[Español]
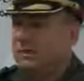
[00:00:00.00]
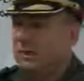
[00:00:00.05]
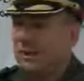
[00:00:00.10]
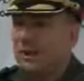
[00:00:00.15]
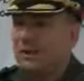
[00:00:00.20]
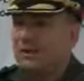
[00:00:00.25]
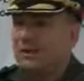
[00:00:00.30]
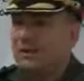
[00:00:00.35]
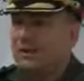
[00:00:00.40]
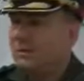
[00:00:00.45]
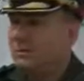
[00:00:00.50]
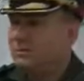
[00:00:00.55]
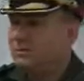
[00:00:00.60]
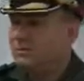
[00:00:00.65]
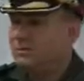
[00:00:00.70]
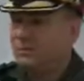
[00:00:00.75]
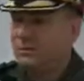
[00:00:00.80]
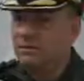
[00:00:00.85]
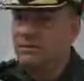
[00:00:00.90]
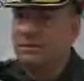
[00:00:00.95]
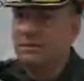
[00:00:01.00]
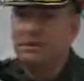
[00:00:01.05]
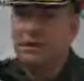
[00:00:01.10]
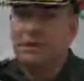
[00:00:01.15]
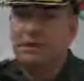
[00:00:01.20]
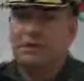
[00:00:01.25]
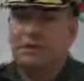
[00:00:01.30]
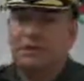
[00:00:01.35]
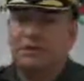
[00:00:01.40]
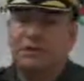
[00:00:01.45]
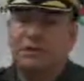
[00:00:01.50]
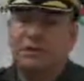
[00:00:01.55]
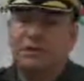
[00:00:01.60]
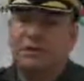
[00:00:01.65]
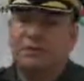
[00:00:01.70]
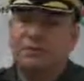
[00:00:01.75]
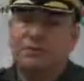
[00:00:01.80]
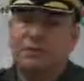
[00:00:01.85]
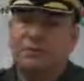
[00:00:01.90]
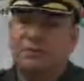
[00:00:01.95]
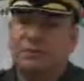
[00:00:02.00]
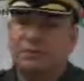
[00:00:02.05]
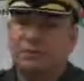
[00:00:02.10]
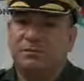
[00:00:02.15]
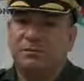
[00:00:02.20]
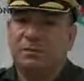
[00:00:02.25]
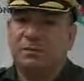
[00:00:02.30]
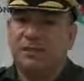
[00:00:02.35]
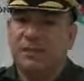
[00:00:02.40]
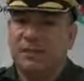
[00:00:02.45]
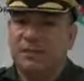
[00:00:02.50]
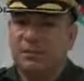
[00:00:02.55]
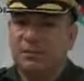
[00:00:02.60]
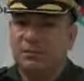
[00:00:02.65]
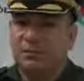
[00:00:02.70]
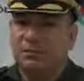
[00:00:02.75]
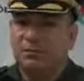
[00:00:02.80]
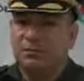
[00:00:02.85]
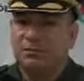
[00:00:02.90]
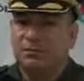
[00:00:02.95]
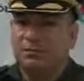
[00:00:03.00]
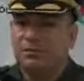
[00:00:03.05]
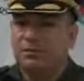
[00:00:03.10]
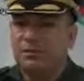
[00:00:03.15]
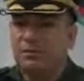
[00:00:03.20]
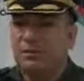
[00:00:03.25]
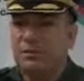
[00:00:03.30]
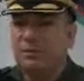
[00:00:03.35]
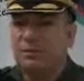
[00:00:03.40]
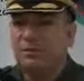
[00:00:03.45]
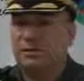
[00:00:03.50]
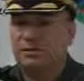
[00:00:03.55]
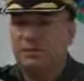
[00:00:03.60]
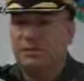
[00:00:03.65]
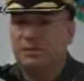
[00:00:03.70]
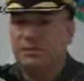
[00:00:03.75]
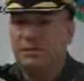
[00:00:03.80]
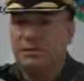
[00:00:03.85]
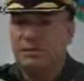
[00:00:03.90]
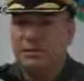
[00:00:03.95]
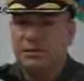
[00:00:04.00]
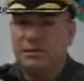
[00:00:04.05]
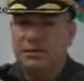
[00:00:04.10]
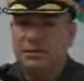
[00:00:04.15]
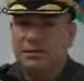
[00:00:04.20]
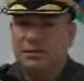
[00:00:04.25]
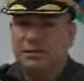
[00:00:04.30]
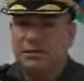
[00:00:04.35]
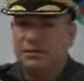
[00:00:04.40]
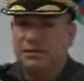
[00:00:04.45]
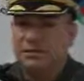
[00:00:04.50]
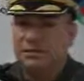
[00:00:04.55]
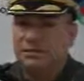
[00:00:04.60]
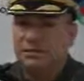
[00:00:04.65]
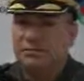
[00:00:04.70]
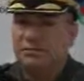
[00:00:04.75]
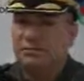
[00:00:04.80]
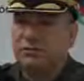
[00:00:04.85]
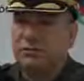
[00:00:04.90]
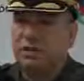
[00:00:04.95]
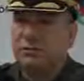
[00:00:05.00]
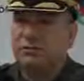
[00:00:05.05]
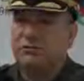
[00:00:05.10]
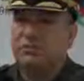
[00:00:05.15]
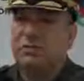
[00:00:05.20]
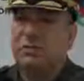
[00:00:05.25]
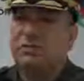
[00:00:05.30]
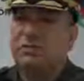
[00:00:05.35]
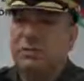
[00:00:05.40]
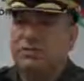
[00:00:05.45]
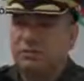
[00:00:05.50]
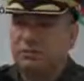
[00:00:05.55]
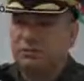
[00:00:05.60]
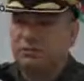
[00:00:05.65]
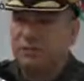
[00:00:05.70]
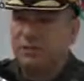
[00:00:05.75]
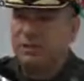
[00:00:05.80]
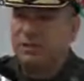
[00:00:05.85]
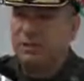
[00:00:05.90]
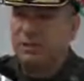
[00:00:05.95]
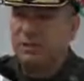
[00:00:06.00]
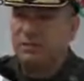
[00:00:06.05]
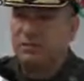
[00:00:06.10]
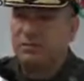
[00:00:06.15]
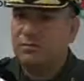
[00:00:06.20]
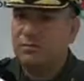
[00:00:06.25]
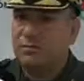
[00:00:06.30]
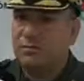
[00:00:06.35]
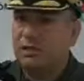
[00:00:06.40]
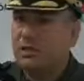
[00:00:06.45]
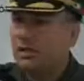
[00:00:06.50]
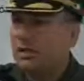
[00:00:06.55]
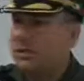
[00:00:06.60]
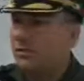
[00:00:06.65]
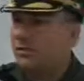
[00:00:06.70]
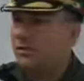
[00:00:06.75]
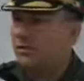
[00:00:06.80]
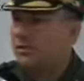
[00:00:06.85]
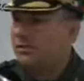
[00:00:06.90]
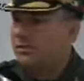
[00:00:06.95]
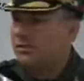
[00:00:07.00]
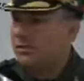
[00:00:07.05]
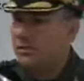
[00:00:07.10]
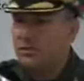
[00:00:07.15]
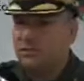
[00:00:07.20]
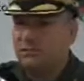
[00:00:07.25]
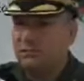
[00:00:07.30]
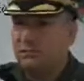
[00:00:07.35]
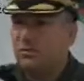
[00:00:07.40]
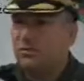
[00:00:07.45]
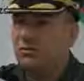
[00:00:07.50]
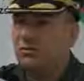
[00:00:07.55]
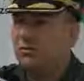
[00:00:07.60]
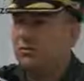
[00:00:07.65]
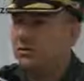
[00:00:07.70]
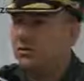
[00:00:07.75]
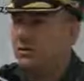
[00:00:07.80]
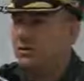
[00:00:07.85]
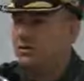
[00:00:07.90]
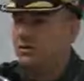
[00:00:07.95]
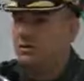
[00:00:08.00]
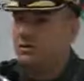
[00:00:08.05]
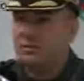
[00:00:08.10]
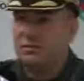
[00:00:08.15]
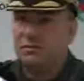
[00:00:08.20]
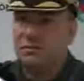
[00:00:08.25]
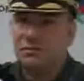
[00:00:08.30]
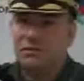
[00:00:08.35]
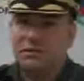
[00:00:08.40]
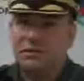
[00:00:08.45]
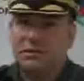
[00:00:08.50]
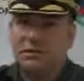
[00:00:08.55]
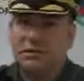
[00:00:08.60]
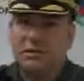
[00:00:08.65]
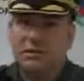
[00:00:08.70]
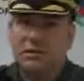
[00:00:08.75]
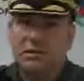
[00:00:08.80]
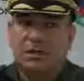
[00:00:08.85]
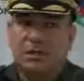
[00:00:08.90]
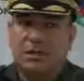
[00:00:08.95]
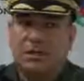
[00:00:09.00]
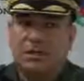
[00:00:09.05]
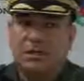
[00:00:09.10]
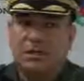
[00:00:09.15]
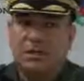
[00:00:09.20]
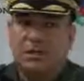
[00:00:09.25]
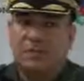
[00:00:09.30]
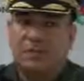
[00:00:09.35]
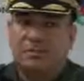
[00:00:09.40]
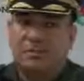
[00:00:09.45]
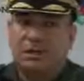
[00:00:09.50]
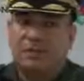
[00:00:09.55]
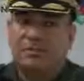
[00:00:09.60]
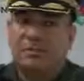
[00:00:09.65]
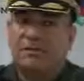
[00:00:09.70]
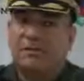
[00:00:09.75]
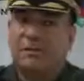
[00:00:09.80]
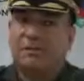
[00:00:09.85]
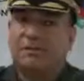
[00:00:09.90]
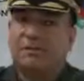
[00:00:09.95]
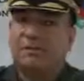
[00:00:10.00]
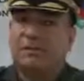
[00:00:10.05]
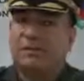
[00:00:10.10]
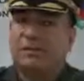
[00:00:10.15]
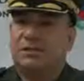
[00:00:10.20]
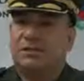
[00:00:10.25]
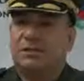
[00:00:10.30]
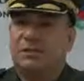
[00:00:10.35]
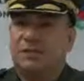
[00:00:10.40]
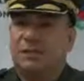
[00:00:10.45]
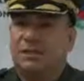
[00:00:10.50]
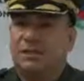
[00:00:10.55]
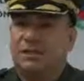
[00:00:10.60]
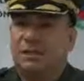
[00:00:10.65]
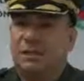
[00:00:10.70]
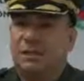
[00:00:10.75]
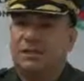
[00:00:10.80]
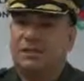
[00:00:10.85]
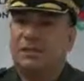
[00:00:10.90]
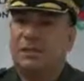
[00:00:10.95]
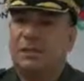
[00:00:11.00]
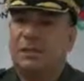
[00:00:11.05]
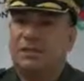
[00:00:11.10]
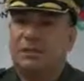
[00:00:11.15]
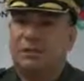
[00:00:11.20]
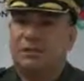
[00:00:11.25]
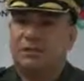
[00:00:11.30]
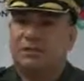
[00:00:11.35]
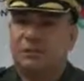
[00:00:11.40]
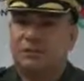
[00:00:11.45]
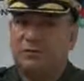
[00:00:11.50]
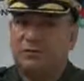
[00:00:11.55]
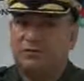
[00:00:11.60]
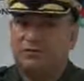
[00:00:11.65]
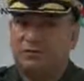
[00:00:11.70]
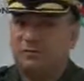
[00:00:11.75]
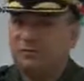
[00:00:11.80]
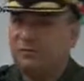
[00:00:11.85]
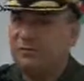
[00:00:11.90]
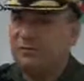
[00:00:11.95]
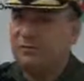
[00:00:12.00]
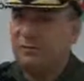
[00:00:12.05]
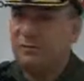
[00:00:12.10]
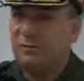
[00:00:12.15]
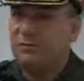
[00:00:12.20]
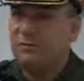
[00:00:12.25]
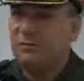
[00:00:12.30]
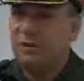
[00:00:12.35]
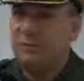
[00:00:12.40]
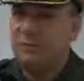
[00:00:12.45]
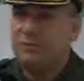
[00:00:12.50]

alta, absolutamente alta. No hay ninguna posibilidad, ni lo hemos considerado así, de que se esté buscando un rechazo por parte de la comunidad a la policía. Todo lo contrario, las eh, eh, manifestaciones de solidaridad de ayer fueron, eh,